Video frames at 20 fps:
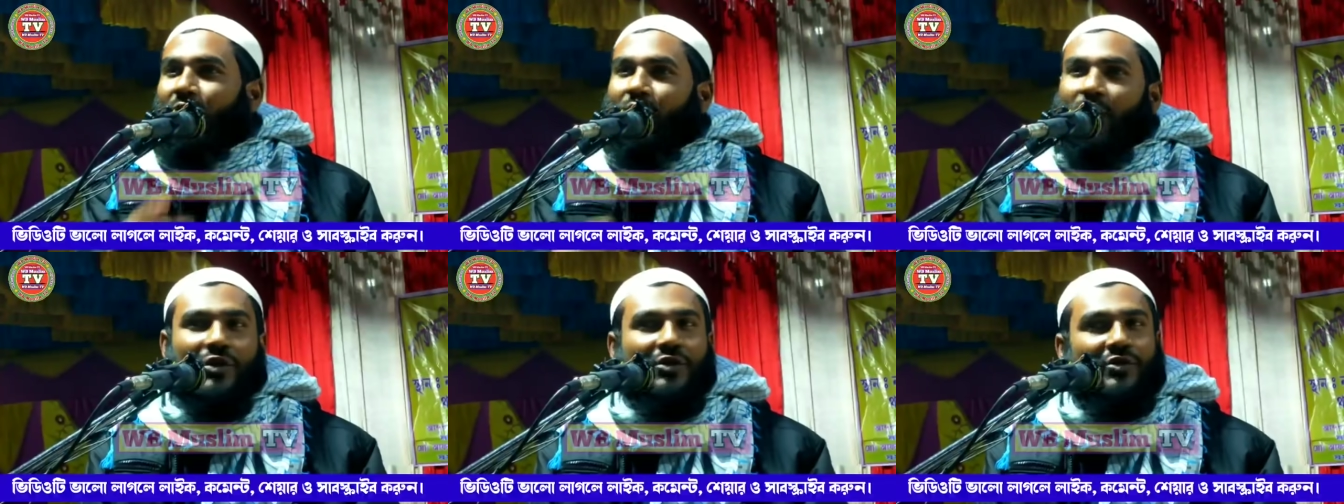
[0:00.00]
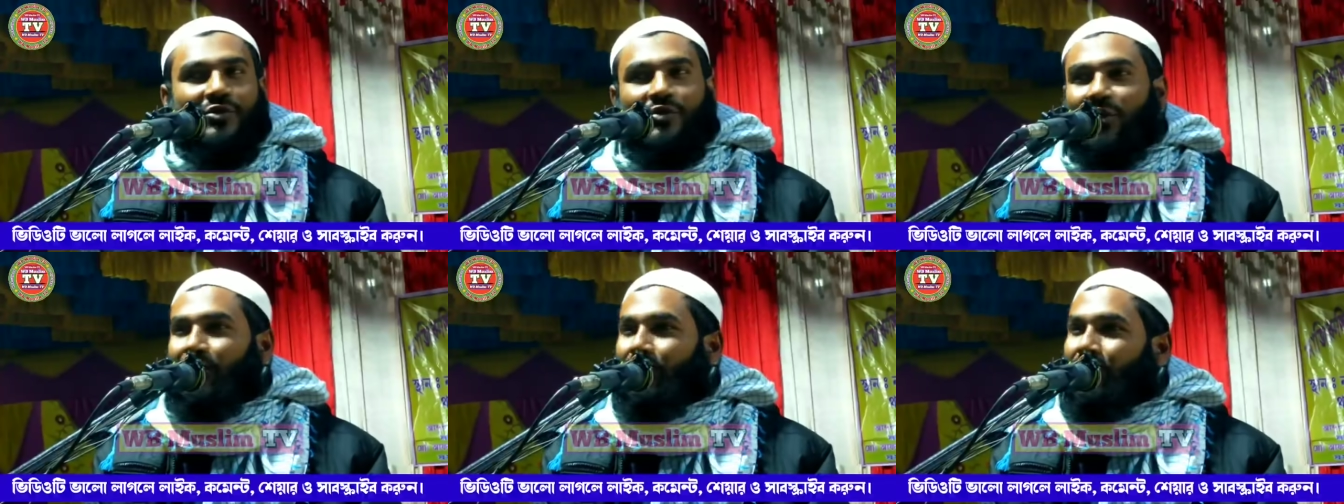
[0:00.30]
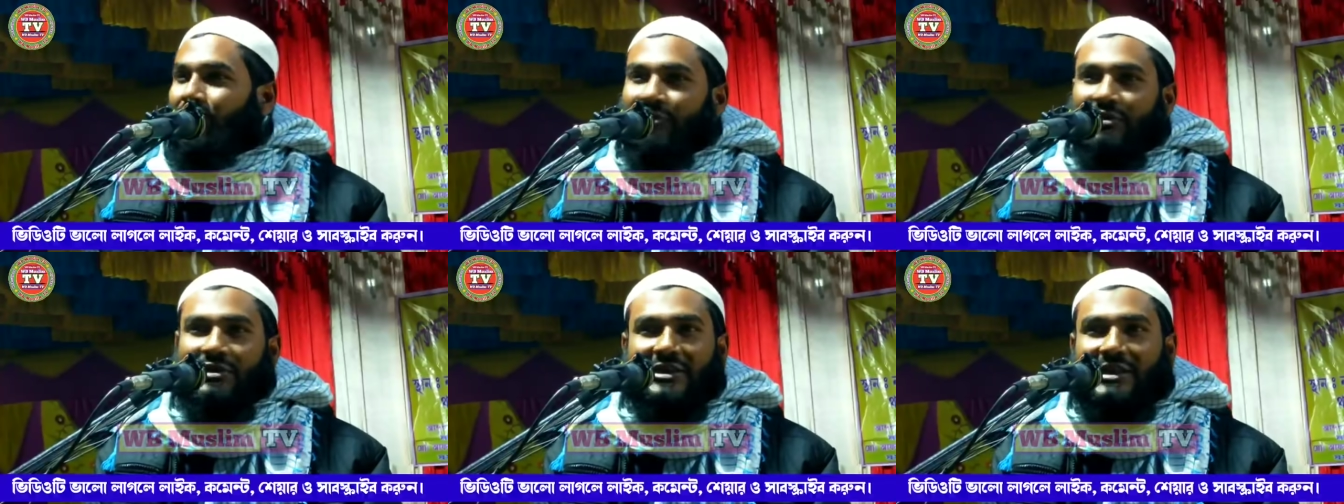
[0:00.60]
ওর তো
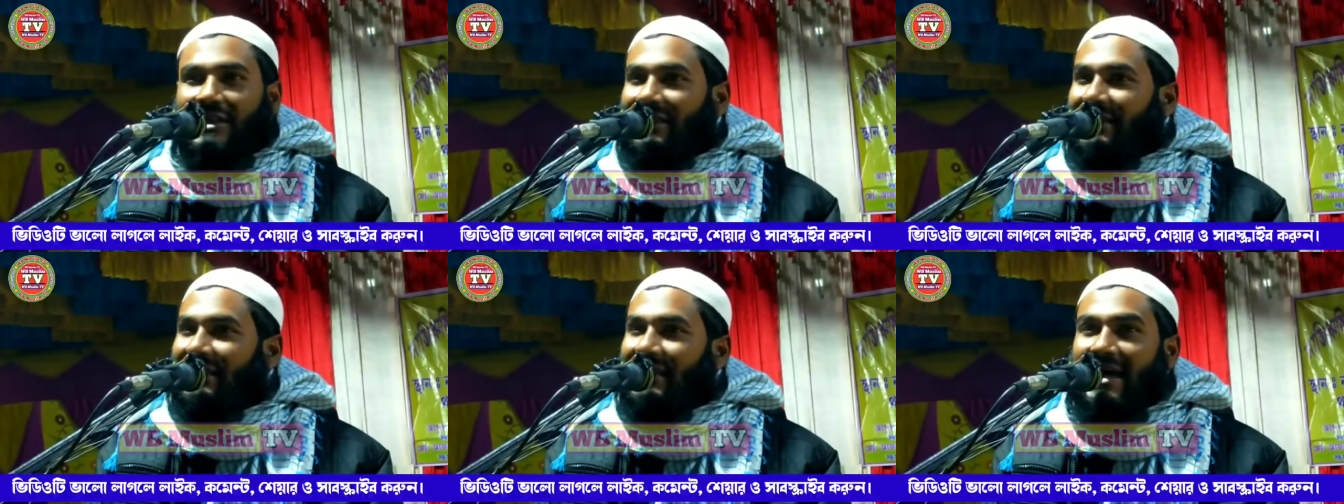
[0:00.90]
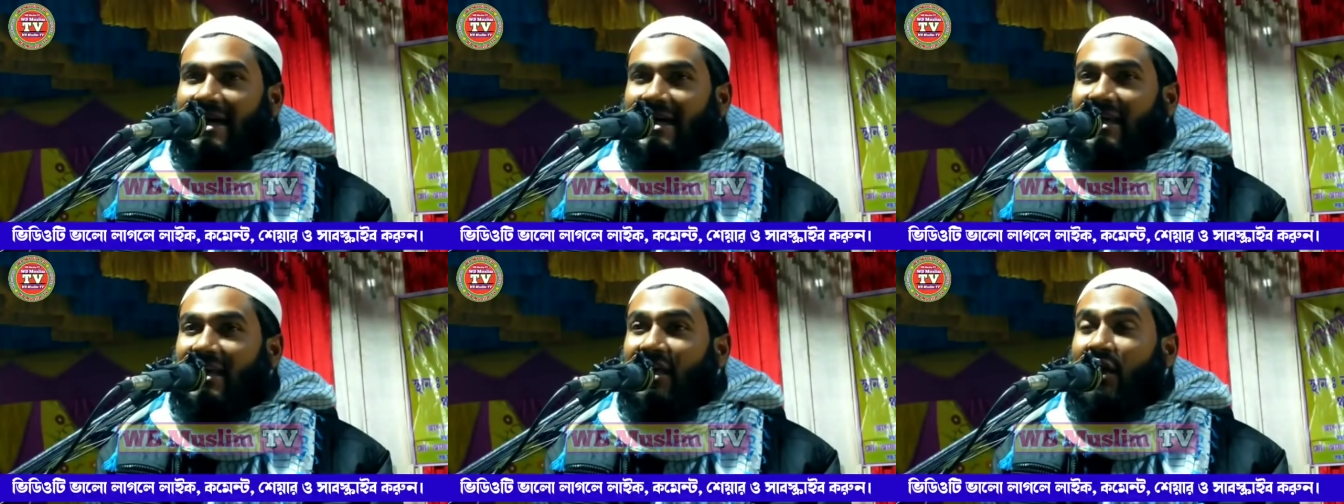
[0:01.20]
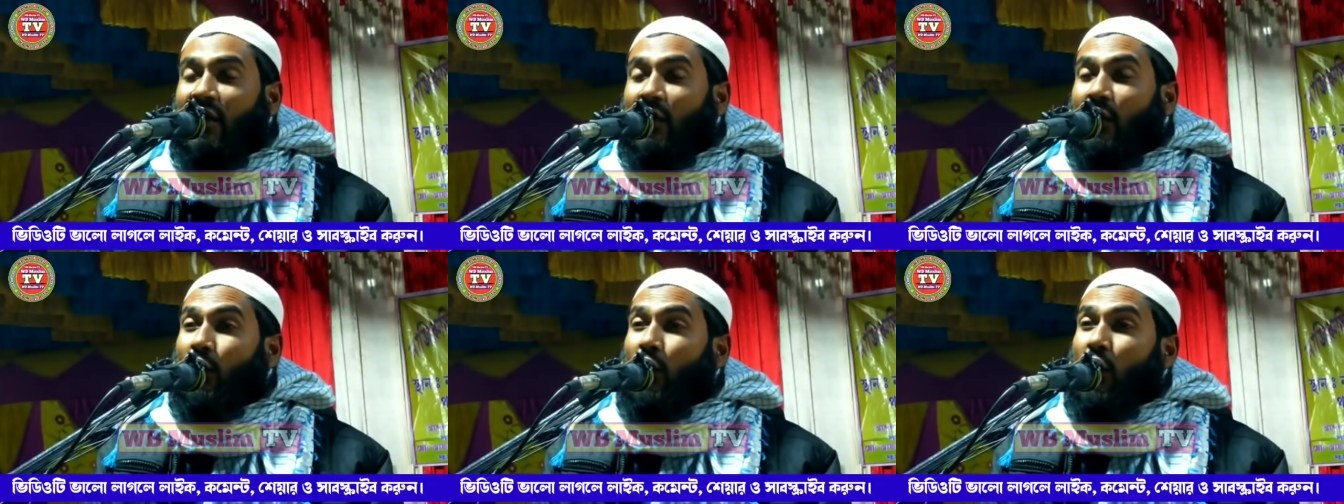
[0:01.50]
বুদ্ধি নাই
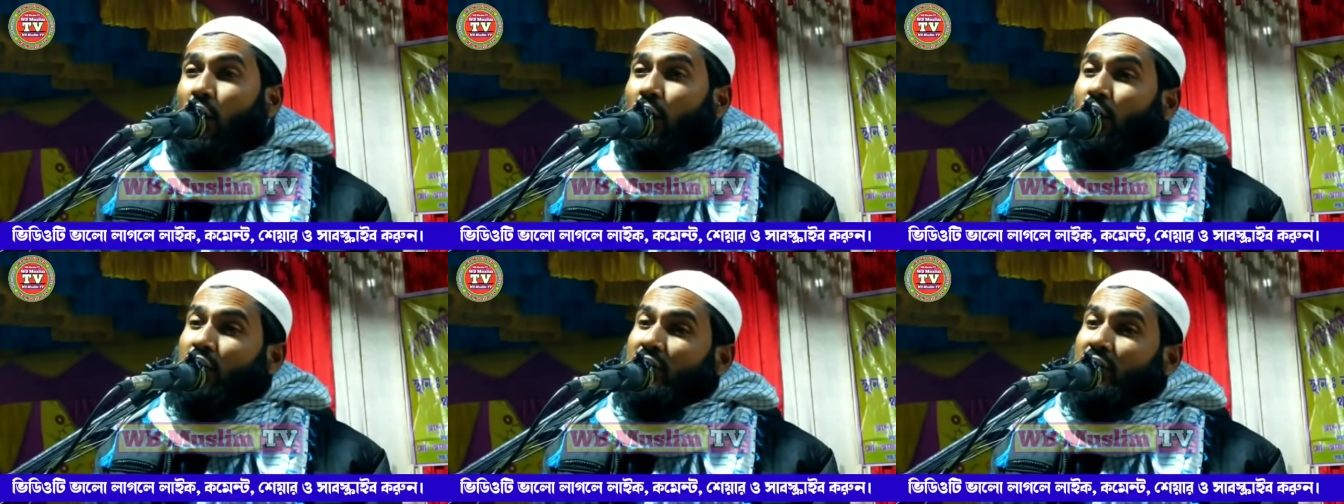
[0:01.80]
ও